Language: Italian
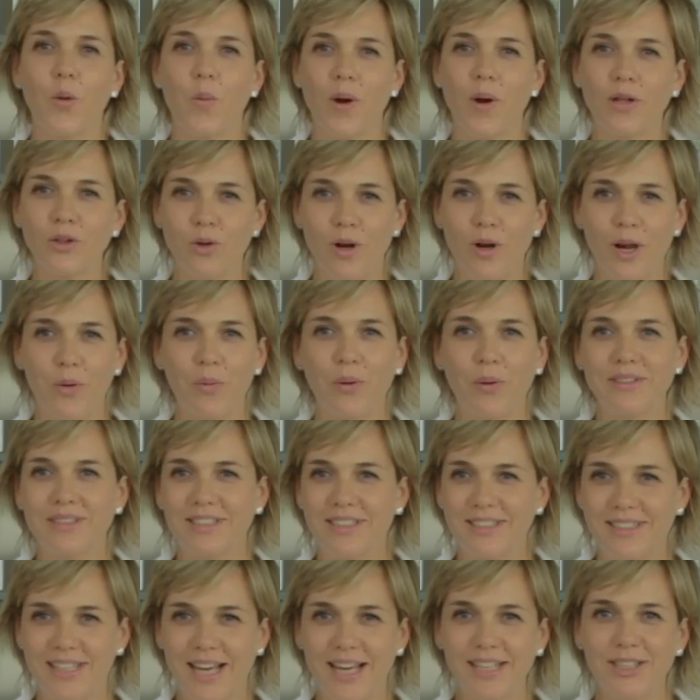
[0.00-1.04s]
Quando la
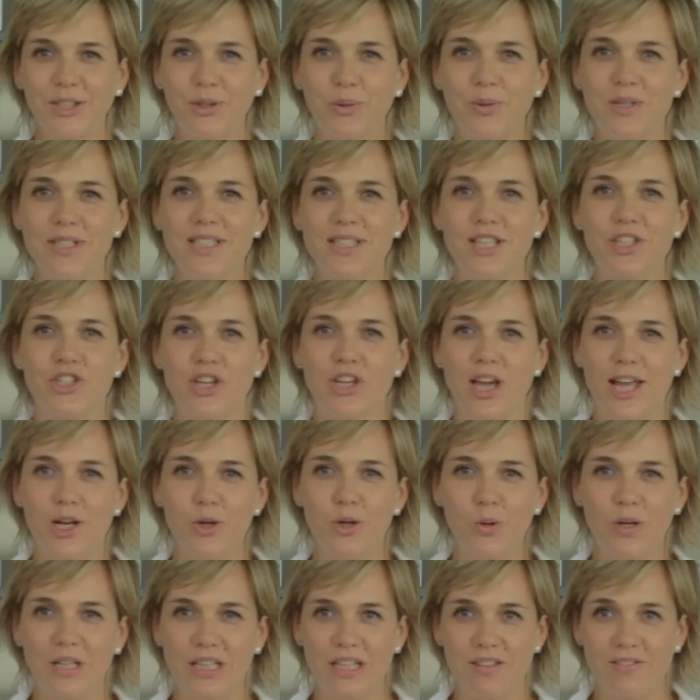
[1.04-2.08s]
quantità di queste
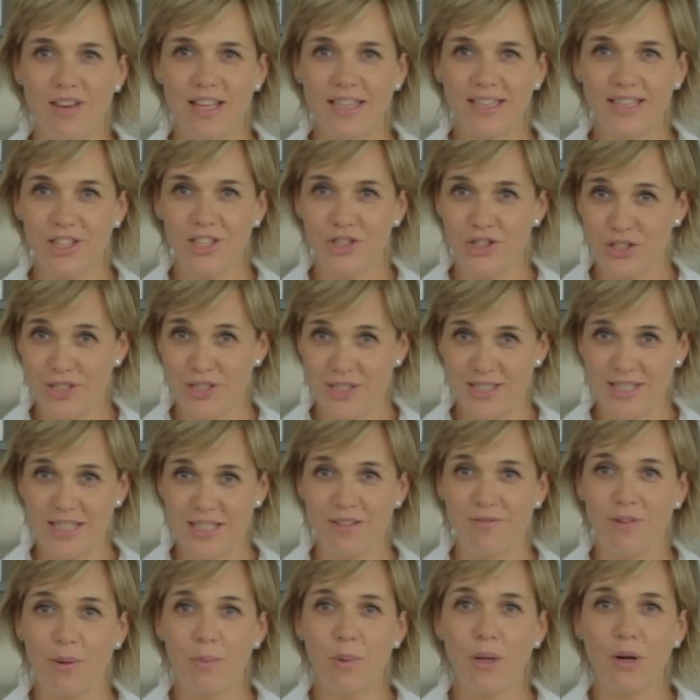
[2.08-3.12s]
cellule diventa
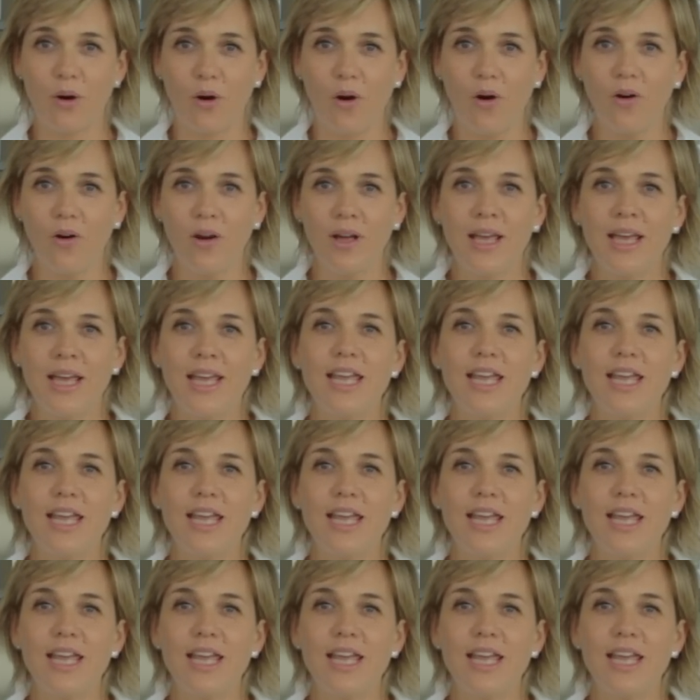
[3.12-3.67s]
eccessiva però,